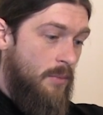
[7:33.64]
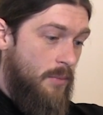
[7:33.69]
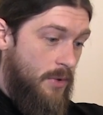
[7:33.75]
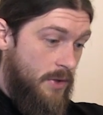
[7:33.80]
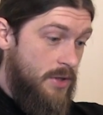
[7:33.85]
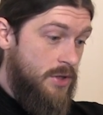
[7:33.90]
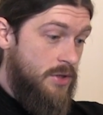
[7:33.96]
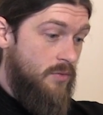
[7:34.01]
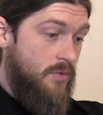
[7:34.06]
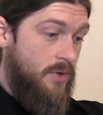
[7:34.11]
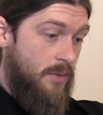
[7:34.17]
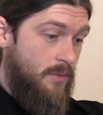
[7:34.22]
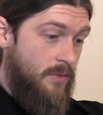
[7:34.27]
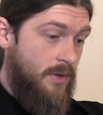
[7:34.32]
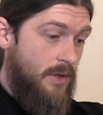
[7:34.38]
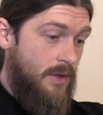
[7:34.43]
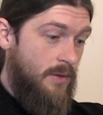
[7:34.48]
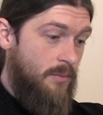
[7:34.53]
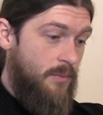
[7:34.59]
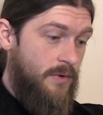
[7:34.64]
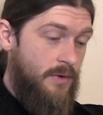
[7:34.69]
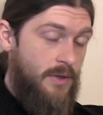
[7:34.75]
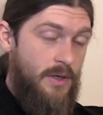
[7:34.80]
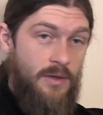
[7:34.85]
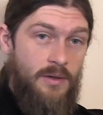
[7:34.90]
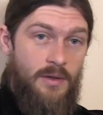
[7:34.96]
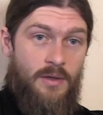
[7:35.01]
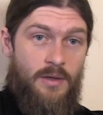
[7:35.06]
Поддерживайте обязательно
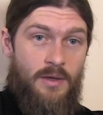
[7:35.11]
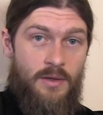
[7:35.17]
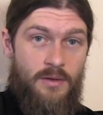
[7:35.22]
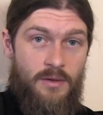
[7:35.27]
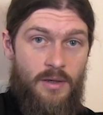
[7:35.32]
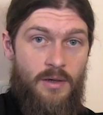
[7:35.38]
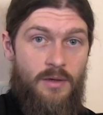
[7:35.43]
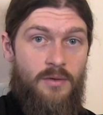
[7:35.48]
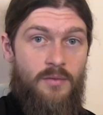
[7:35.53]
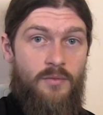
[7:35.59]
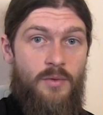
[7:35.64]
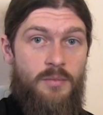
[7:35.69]
постоянные контакты.